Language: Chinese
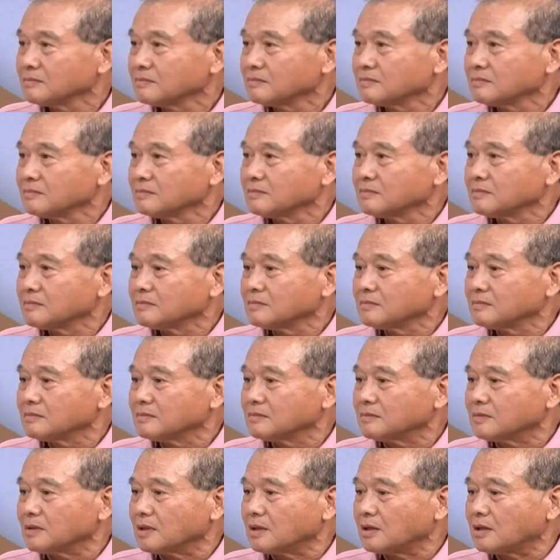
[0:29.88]
啊？
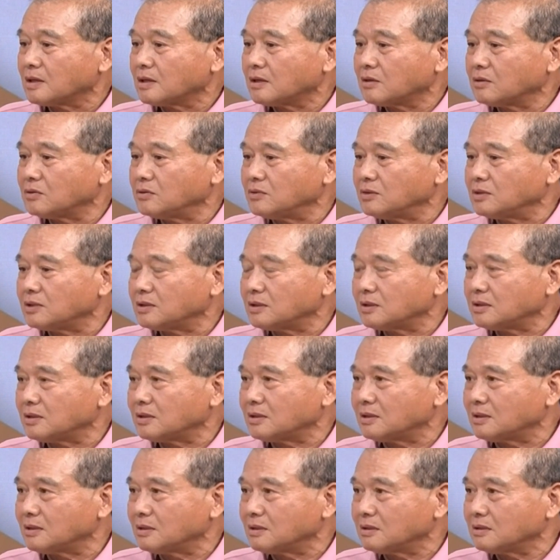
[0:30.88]
二号女
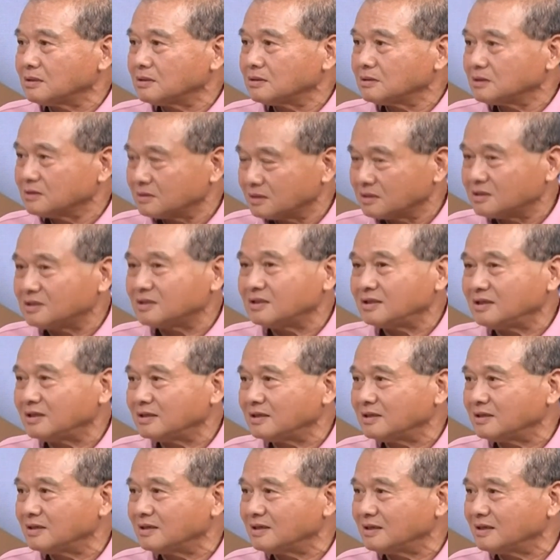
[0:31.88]
士是
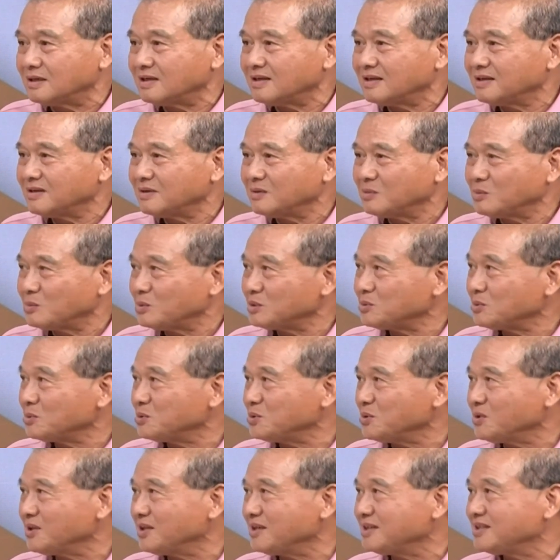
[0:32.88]
一个，我
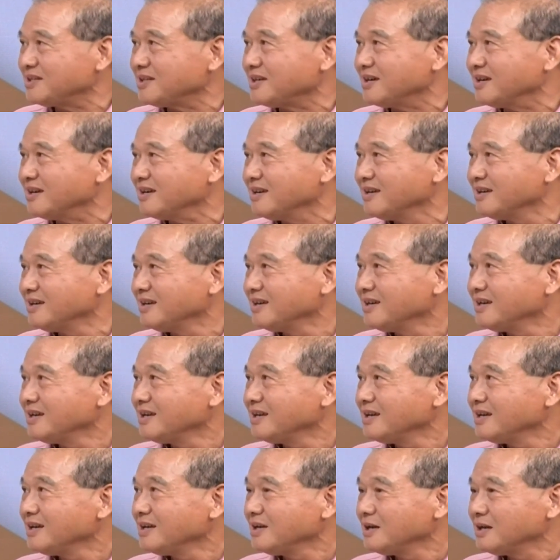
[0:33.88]
总觉得是个。
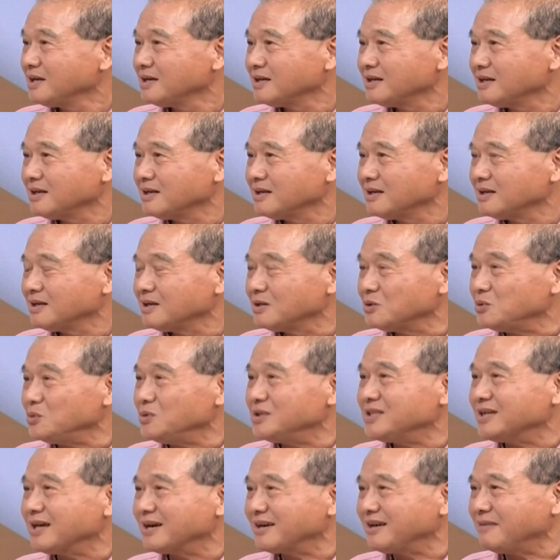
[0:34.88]

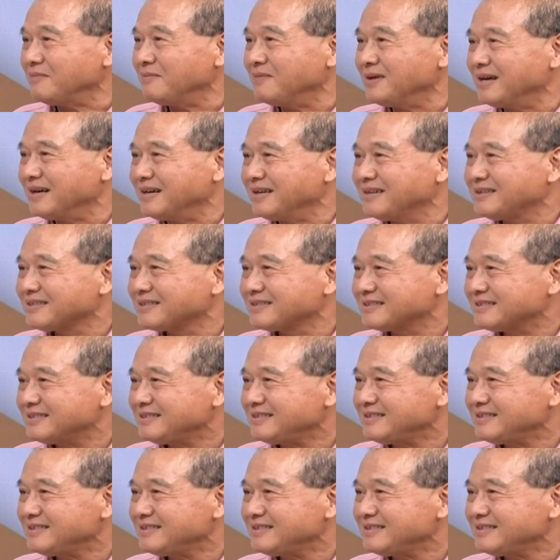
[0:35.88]
女强人嘛，